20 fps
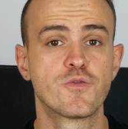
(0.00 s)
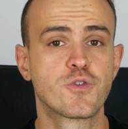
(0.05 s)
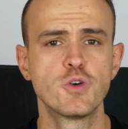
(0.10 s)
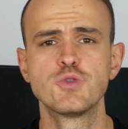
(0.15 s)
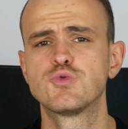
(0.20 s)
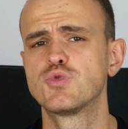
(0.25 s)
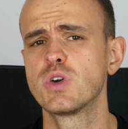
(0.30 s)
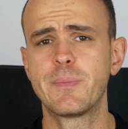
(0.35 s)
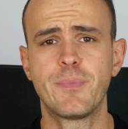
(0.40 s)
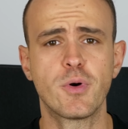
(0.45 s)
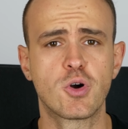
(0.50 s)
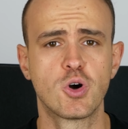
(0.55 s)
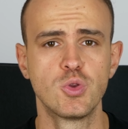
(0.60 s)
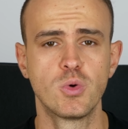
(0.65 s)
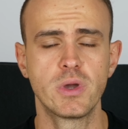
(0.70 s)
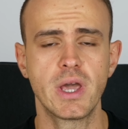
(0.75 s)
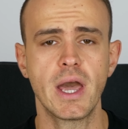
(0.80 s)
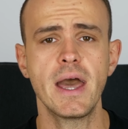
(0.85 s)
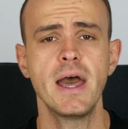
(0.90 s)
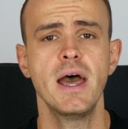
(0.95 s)
w końcu je
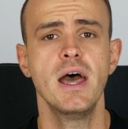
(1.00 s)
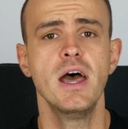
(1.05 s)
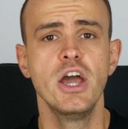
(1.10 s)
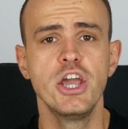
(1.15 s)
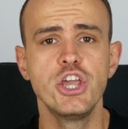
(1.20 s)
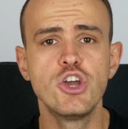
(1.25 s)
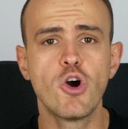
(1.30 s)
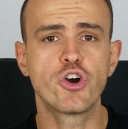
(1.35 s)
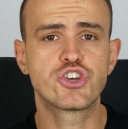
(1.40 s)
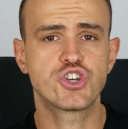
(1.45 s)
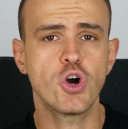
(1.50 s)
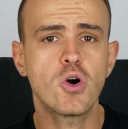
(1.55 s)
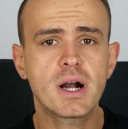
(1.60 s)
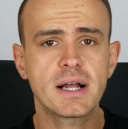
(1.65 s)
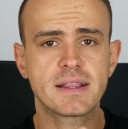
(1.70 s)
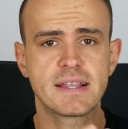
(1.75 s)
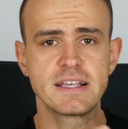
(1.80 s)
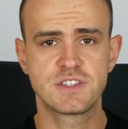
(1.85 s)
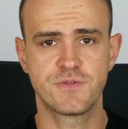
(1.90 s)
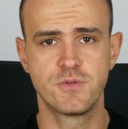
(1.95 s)
pokonuje i
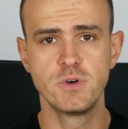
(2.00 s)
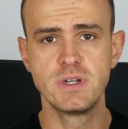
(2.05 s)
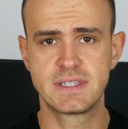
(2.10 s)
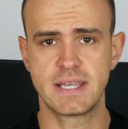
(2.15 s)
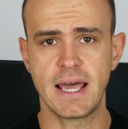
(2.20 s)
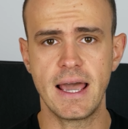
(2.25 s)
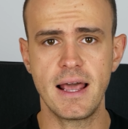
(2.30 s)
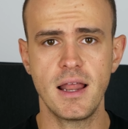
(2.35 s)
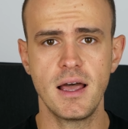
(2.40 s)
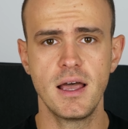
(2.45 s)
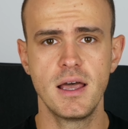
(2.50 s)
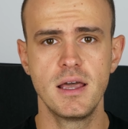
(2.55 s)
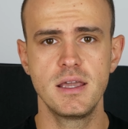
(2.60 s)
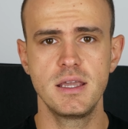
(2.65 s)
osiąga ten swój cel.